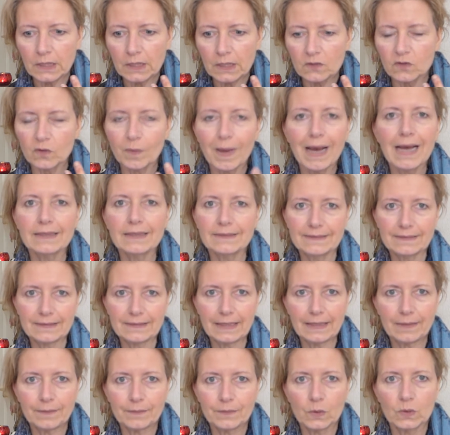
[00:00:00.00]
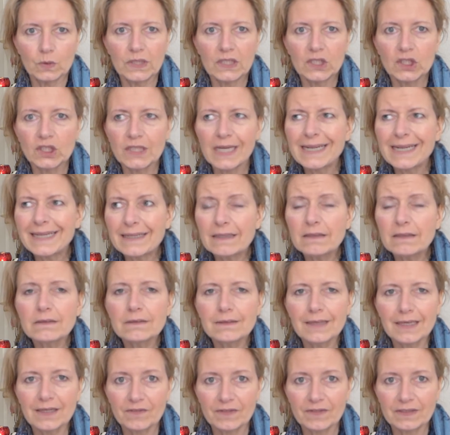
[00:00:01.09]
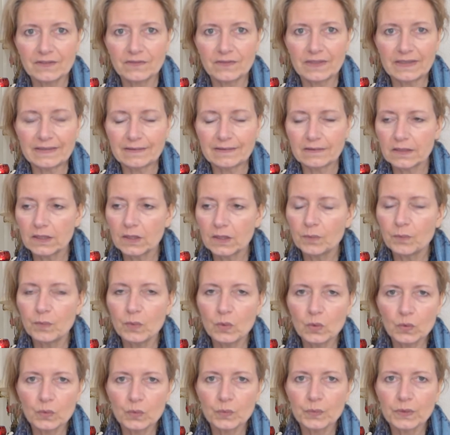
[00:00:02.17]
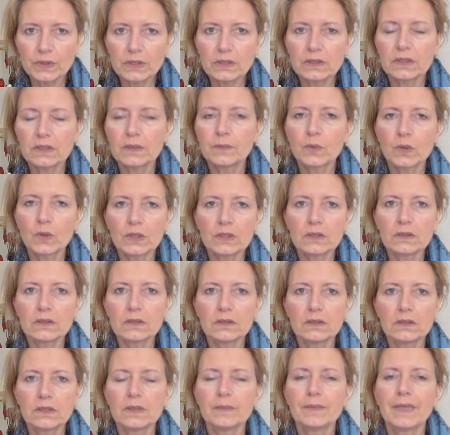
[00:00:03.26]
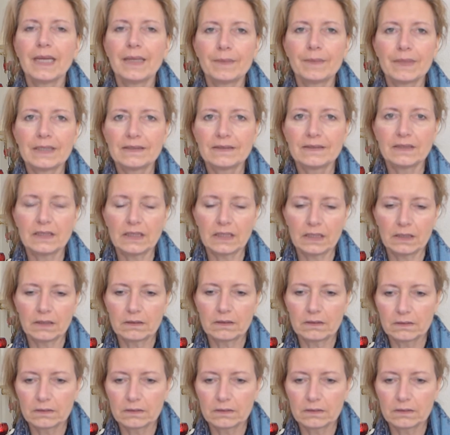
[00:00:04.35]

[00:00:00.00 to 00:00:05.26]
zum Arzt gehen und der stellt irgendetwas fest, im Blutbild, im Röntgen, im MRT,